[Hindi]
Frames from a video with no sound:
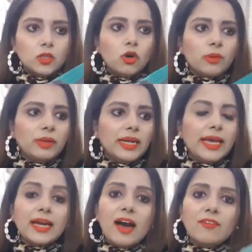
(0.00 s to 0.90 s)
नॉर्मल
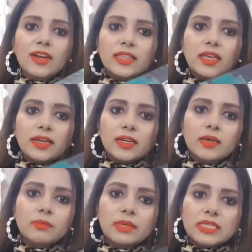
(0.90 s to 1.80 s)
है काफ लेंथ है
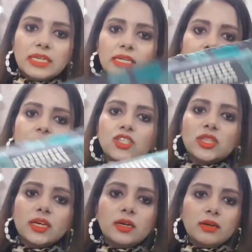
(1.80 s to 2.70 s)
ये बेसिकली नीचे
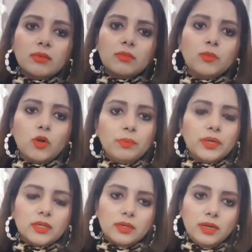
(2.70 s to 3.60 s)
तक
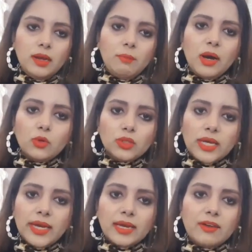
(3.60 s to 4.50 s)
प्रॉपर लंबा
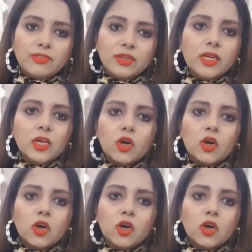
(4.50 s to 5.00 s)
कुर्ता है काफ़ी